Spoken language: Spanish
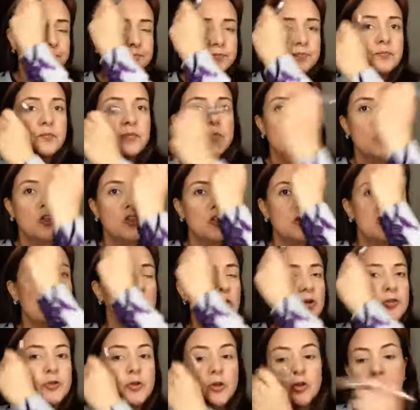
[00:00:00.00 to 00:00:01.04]
Entonces el
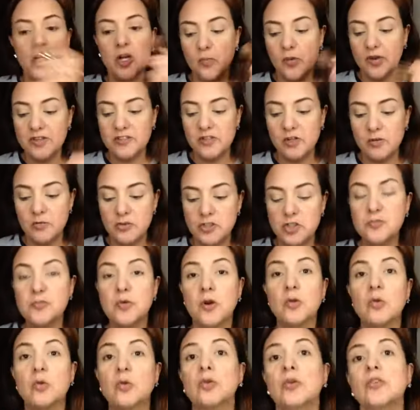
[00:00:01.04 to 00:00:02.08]
contorno te lo puedes hacer con muchos
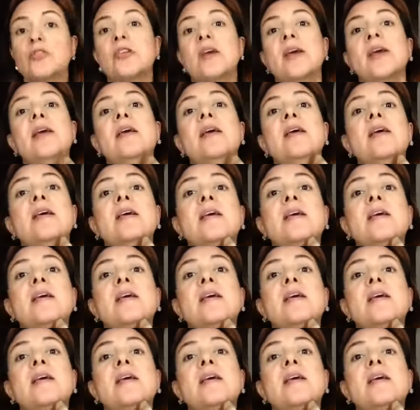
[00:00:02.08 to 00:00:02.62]
productos, ¿eh?